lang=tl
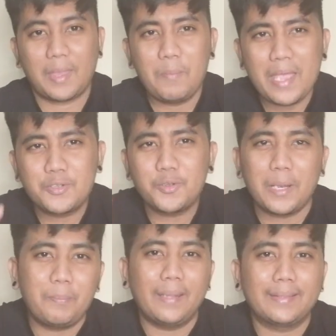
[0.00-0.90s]
medyo
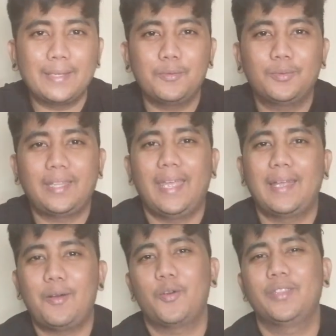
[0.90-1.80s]
nagpanting yung
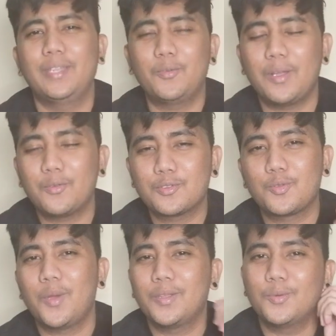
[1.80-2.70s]
tenga ko. Hindi ko
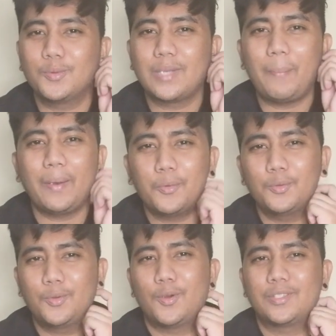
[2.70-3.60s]
nagustuhan yung
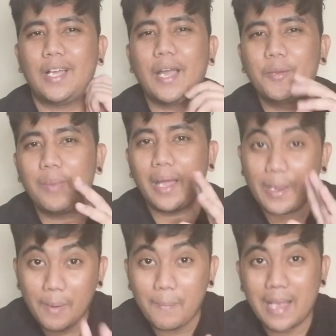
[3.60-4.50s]
napanood ko, tsaka yung mga
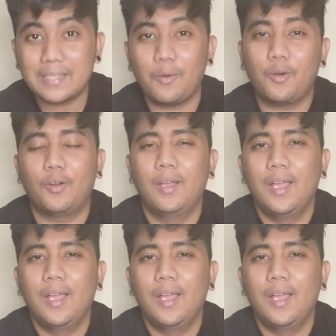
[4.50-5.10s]
nababasa ko